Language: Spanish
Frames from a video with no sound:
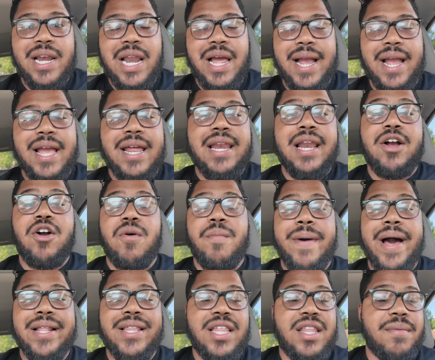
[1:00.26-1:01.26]
en, el
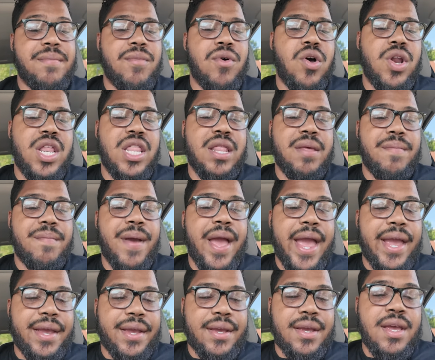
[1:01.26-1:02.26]
combate de Money in the
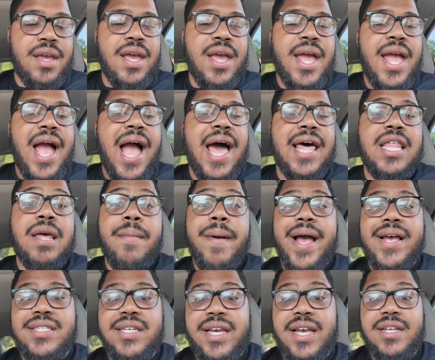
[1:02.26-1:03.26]
Bank.
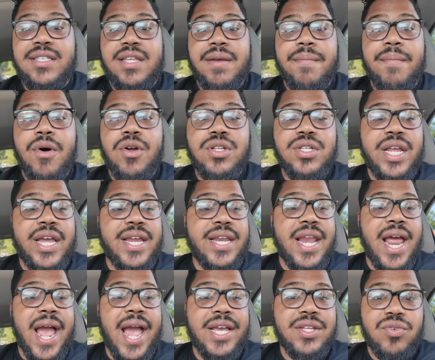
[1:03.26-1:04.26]
Además, en este Monday
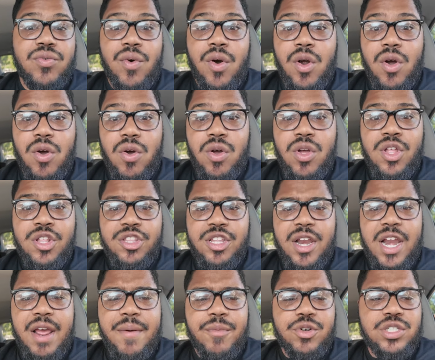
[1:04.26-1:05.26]
Night Raw
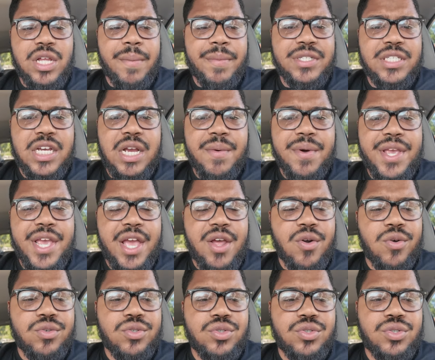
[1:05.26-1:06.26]
tenemos, damas y
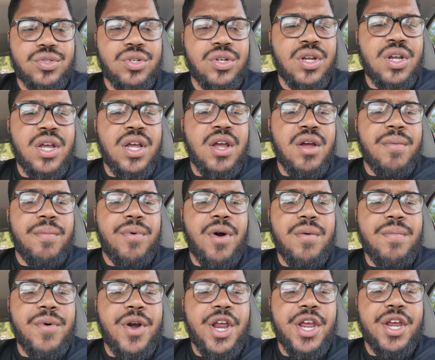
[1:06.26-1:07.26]
caballeros,
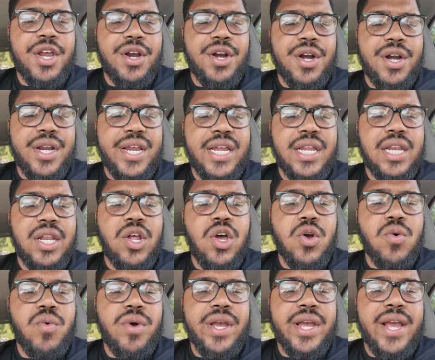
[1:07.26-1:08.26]
Bonebreaker Breaker y
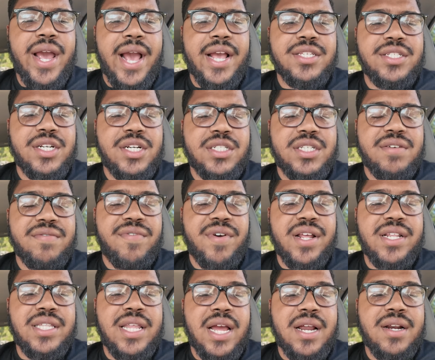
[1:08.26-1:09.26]
Ludwig Kaiser se
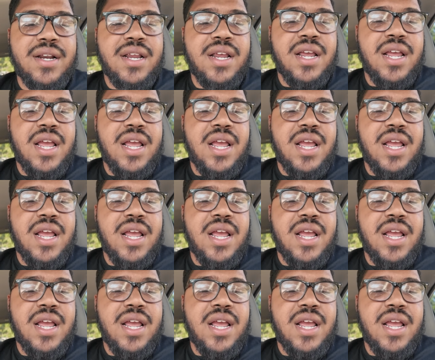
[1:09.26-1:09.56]
enfrentan